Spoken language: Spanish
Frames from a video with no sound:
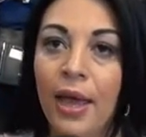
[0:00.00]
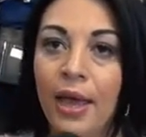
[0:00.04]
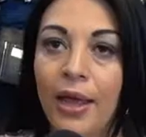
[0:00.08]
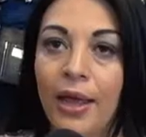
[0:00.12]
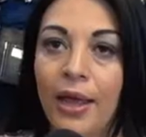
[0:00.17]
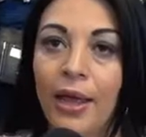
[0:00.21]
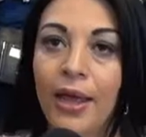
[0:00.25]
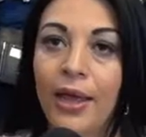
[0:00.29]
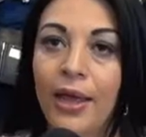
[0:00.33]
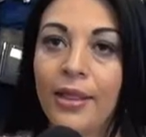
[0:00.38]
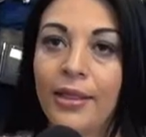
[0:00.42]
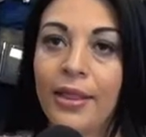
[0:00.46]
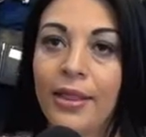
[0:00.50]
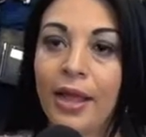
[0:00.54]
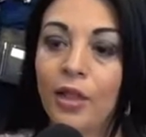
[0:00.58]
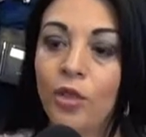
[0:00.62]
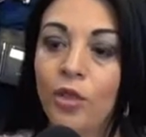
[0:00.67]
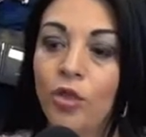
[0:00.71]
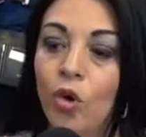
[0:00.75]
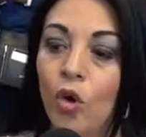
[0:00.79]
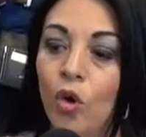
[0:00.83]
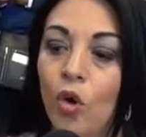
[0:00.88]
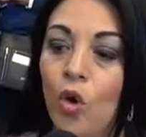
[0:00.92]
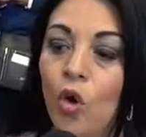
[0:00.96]
eh,
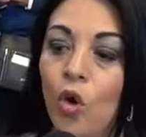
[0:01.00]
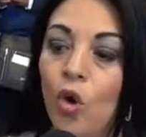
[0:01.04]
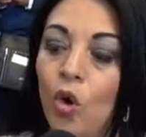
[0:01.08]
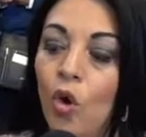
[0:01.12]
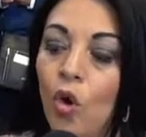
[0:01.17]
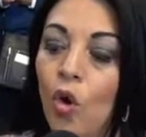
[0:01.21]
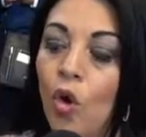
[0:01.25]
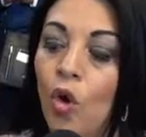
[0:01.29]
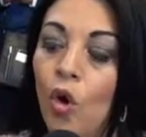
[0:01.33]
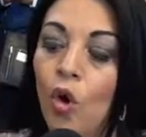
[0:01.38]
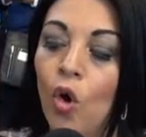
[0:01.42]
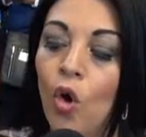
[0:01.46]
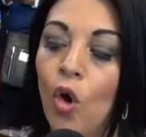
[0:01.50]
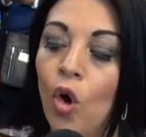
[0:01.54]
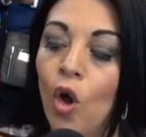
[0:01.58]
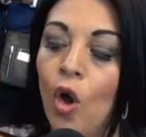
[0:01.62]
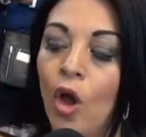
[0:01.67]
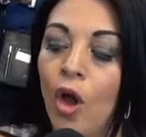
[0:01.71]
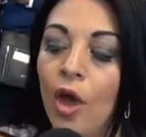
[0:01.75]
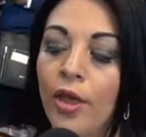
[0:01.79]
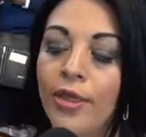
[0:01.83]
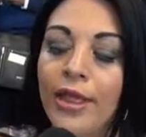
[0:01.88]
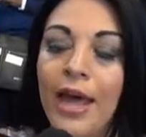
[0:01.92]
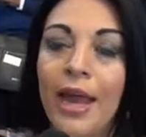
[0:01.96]
tanto
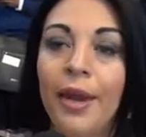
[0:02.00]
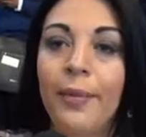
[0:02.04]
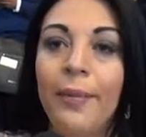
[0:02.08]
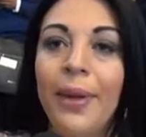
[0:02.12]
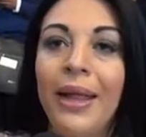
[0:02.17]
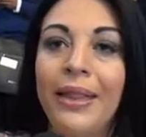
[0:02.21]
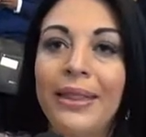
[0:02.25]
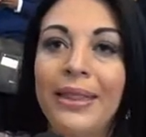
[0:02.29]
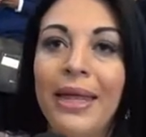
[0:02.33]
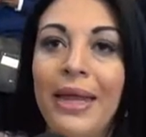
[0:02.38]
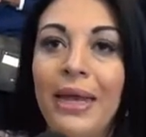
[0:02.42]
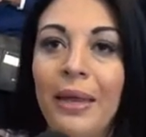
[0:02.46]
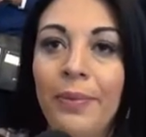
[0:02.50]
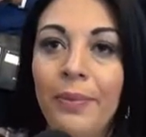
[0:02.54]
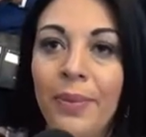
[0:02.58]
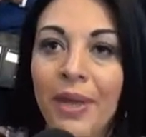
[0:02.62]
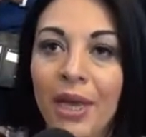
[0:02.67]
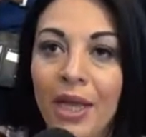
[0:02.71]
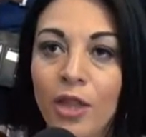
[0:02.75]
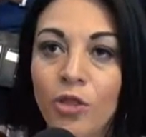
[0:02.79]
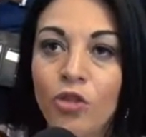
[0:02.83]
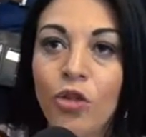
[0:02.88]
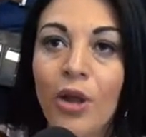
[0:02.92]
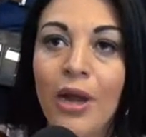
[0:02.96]
dar
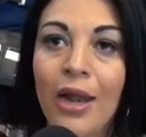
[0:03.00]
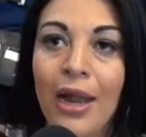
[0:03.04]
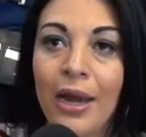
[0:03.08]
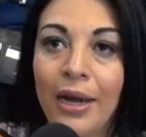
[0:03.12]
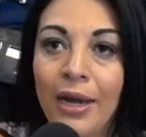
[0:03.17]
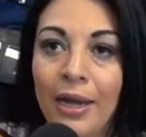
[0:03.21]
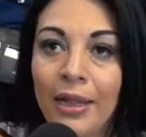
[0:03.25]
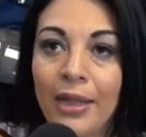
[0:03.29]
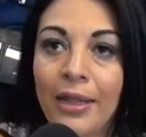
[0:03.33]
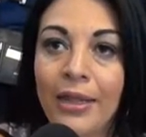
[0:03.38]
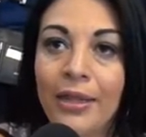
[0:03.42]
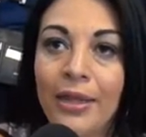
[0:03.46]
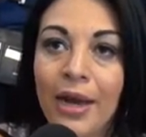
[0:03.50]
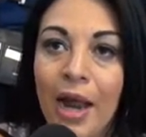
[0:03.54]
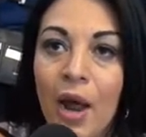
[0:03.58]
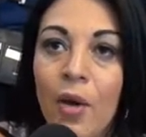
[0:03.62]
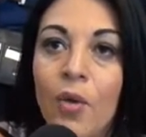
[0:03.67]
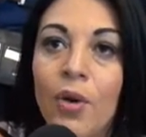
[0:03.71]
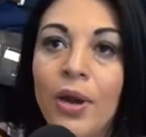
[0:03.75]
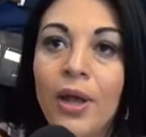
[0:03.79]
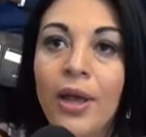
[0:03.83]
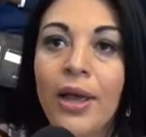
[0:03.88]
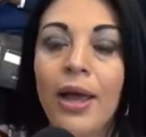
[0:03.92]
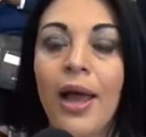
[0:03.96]
mantenimiento a la red
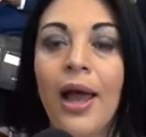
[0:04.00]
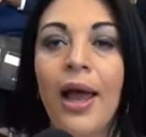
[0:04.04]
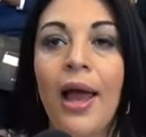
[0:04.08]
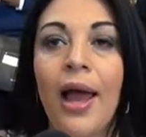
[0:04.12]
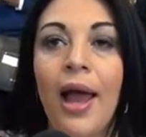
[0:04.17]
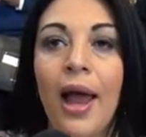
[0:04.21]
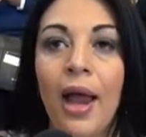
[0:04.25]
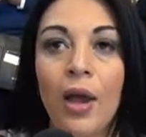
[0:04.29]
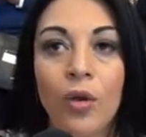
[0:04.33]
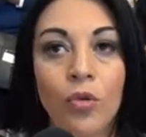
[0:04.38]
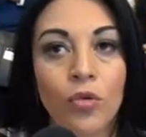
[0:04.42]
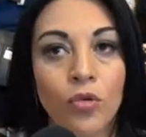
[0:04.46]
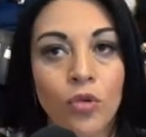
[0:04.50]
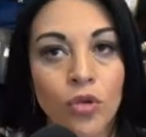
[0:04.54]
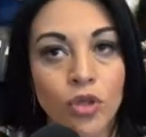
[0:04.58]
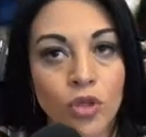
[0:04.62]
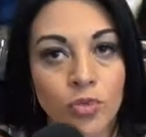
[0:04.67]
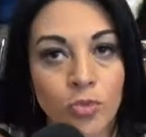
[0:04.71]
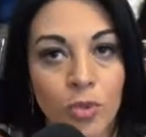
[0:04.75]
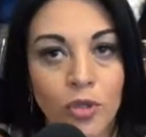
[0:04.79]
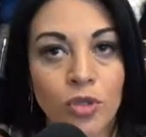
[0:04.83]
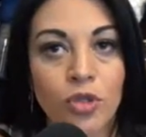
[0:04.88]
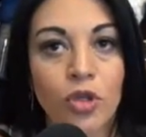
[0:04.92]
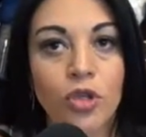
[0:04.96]
hidráulica,
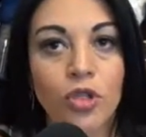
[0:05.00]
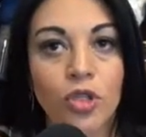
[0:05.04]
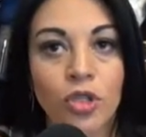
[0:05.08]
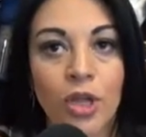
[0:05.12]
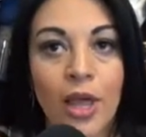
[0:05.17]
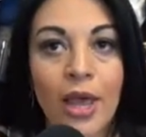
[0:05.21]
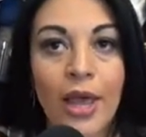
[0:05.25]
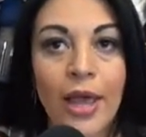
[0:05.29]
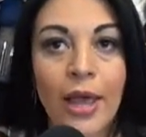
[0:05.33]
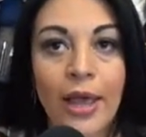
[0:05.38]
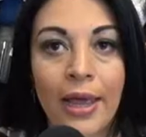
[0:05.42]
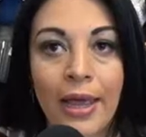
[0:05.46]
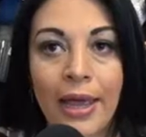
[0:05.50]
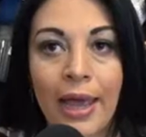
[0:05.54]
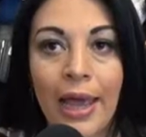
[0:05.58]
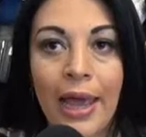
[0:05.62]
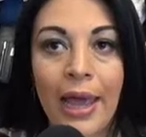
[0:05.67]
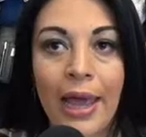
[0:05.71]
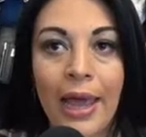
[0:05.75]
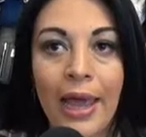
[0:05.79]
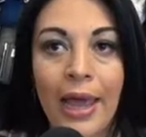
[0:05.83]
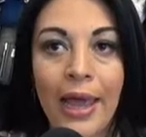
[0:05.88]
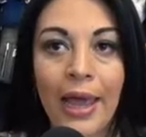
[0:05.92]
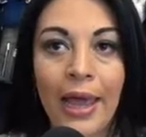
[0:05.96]
algunos pozos
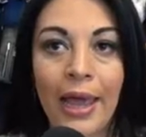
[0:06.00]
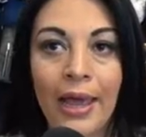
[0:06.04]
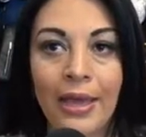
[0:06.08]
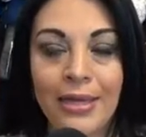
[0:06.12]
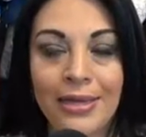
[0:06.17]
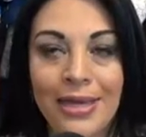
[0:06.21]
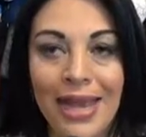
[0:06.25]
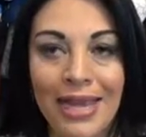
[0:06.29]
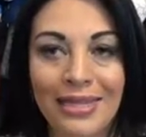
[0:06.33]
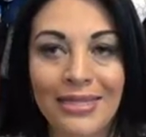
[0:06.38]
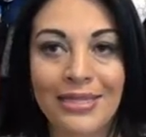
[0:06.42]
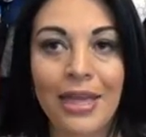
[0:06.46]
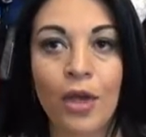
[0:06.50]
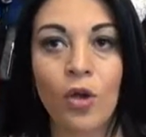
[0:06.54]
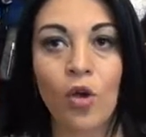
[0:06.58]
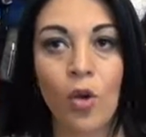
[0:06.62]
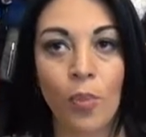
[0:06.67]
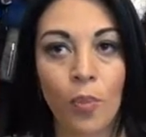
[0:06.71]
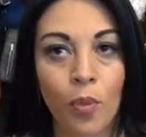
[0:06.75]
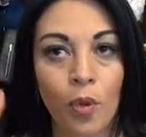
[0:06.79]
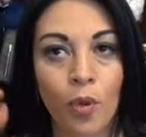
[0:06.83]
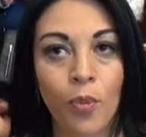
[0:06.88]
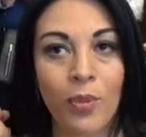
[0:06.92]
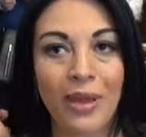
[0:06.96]
que ya se
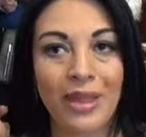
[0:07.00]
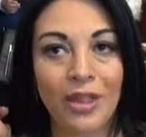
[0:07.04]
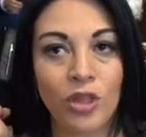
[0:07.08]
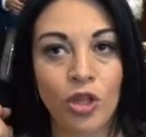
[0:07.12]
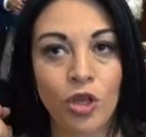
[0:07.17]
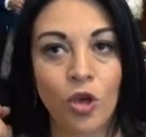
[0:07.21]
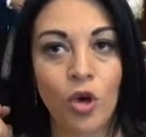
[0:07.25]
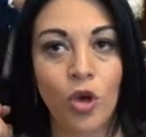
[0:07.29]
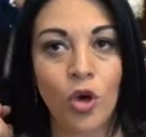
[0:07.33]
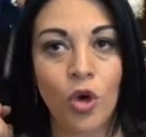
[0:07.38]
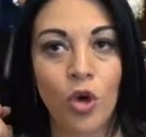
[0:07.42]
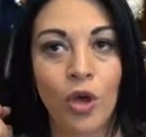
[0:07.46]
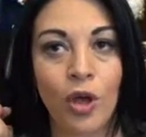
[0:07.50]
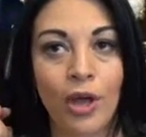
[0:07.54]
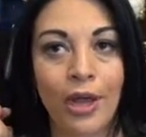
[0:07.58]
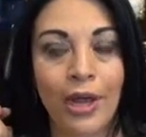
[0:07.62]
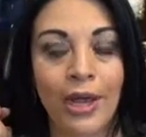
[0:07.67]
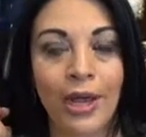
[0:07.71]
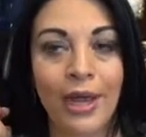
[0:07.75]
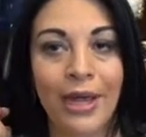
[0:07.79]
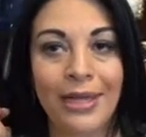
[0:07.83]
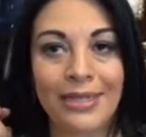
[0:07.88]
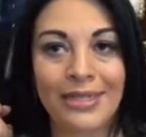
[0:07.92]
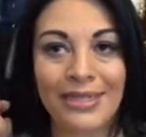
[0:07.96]
comprometió
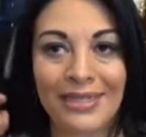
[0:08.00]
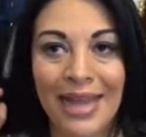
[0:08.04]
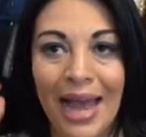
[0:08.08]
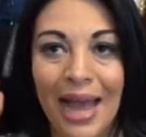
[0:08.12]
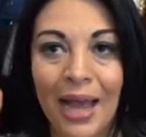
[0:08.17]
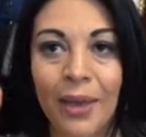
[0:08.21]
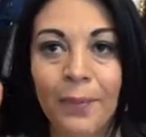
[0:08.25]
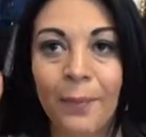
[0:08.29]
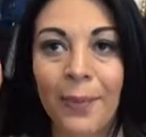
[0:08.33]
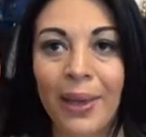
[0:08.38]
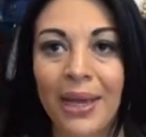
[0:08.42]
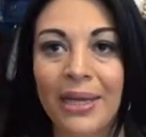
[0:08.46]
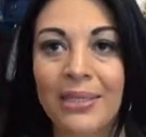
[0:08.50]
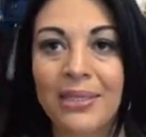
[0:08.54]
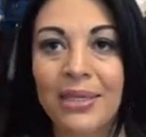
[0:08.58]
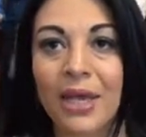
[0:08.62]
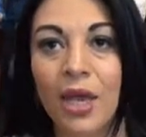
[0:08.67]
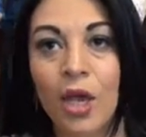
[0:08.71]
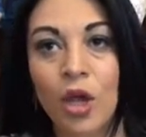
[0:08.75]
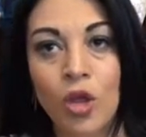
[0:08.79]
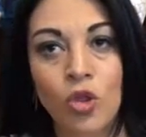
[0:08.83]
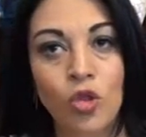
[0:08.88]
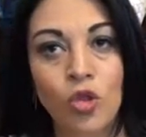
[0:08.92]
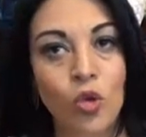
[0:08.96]
eh,
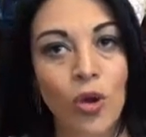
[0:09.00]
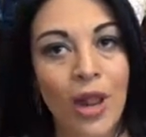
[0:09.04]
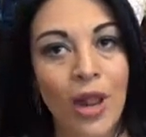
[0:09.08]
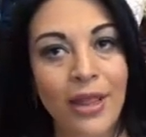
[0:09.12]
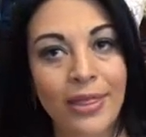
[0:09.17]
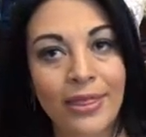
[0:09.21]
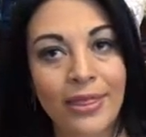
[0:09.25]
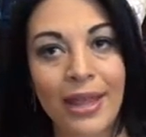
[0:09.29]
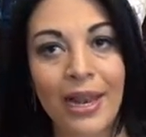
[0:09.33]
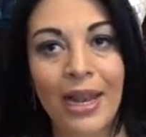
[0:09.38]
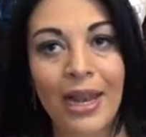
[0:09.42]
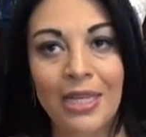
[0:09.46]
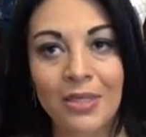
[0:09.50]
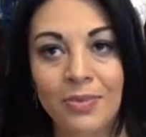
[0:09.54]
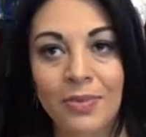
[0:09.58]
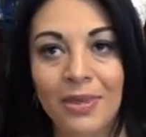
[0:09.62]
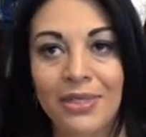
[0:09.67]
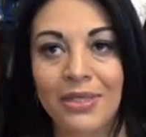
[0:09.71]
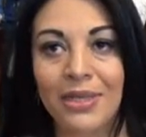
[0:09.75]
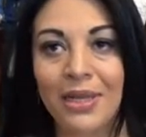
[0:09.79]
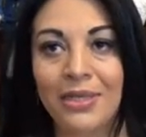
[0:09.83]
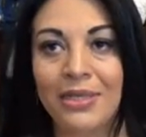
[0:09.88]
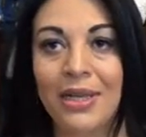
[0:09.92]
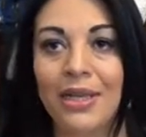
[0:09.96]
SAGMEX durante las
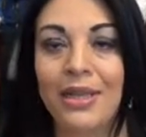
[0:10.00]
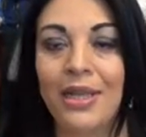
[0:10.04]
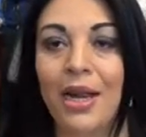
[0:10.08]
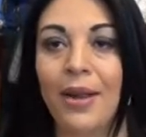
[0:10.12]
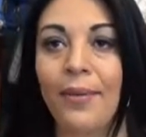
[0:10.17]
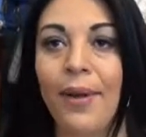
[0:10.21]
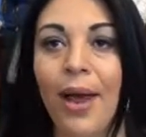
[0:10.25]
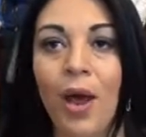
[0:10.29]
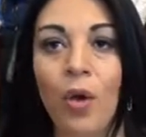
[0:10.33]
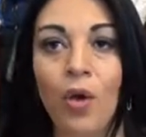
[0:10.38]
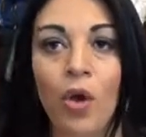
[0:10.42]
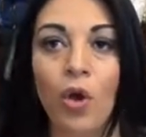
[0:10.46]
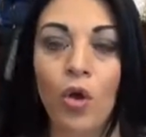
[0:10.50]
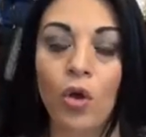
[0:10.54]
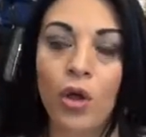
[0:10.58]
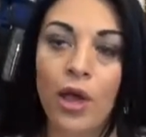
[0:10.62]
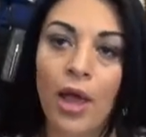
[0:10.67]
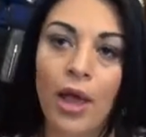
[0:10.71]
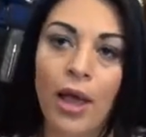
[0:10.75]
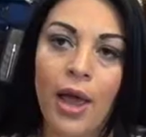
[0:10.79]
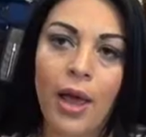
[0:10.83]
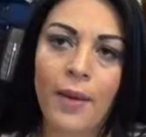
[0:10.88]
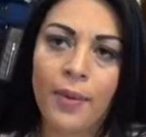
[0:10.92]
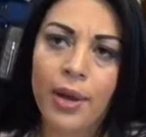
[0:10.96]
mesas de trabajo y
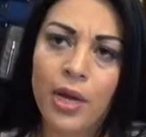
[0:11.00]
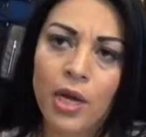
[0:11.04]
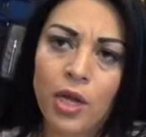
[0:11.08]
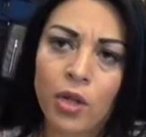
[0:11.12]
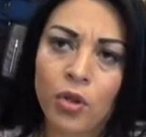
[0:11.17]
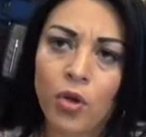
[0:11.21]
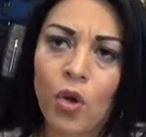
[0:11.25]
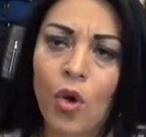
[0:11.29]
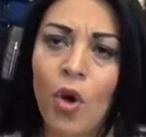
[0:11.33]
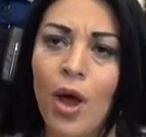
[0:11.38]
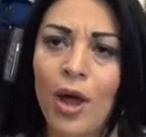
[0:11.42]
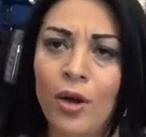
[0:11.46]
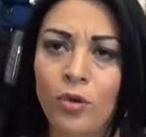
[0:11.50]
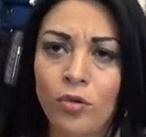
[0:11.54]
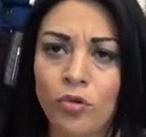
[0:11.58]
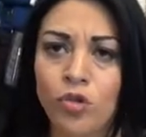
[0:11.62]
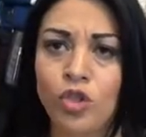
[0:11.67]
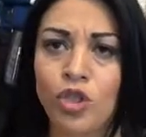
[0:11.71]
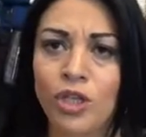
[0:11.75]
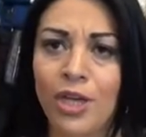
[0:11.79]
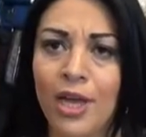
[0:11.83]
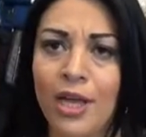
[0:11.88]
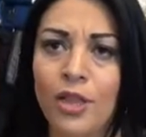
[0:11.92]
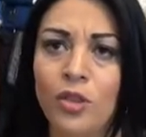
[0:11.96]
lo que ha venido
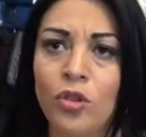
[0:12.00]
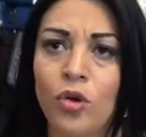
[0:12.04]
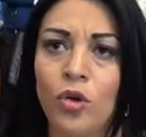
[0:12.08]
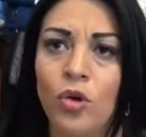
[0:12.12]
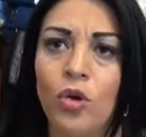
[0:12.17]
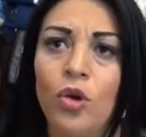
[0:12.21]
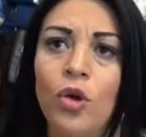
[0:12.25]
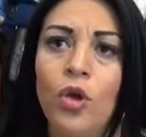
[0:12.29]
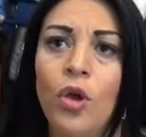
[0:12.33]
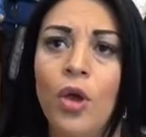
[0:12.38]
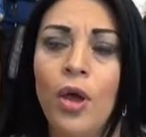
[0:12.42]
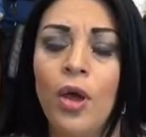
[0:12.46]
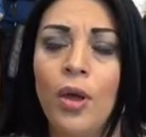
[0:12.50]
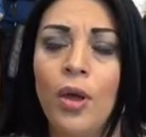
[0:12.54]
anunciando.